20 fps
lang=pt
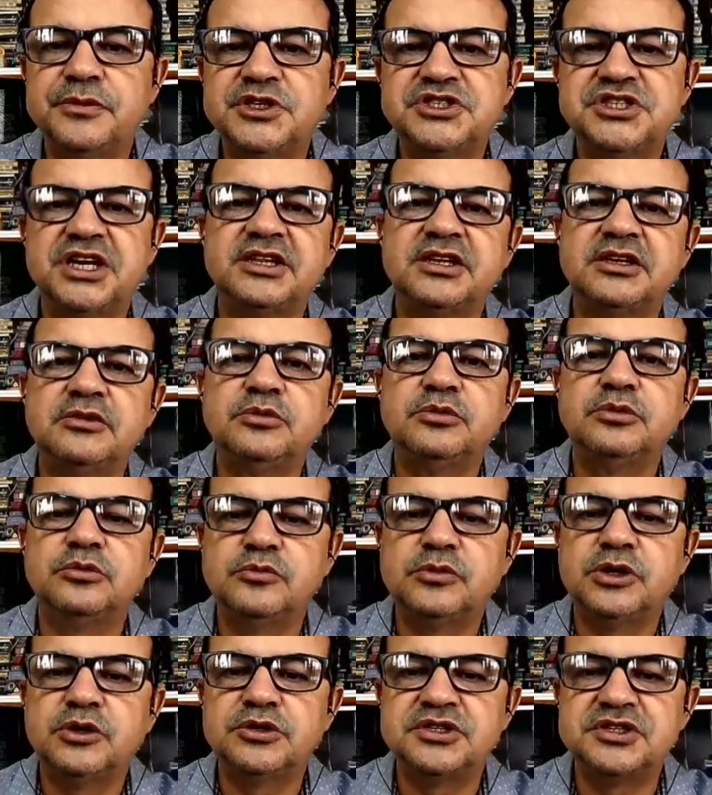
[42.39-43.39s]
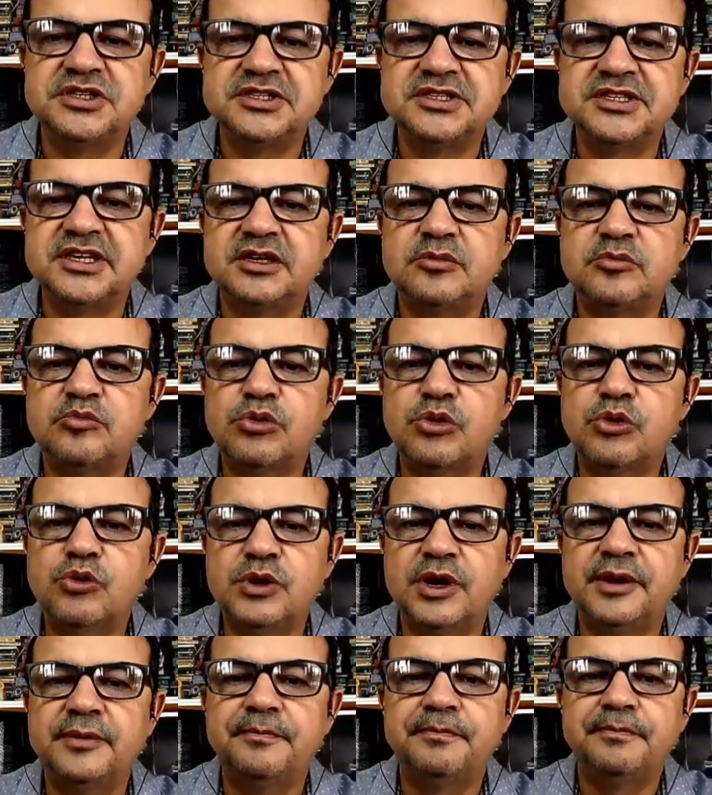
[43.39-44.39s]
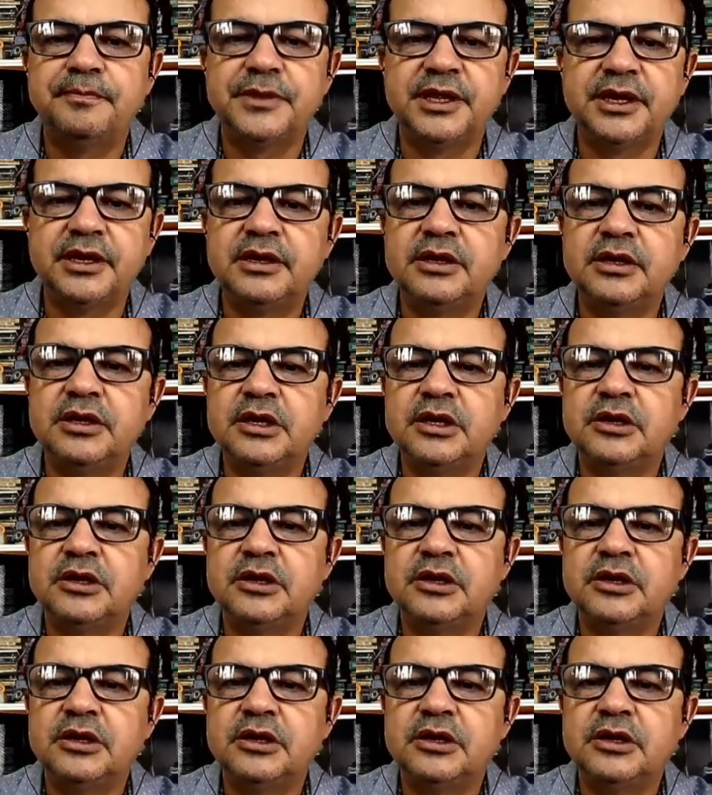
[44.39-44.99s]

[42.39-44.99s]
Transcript: já dando uma notícia boa. Né?